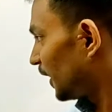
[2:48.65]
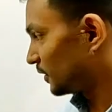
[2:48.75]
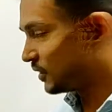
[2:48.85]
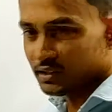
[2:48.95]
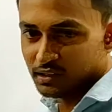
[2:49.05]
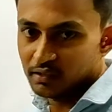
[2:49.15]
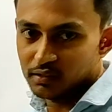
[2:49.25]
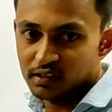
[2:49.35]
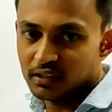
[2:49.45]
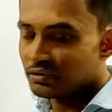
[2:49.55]
আংশিক
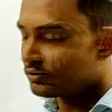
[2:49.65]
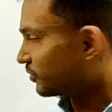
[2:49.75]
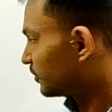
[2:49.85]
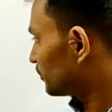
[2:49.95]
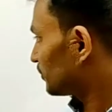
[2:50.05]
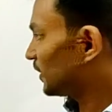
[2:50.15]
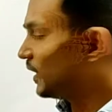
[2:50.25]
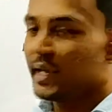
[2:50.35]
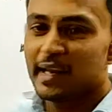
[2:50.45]
ঋণাত্মক সংশ্লেষ হচ্ছে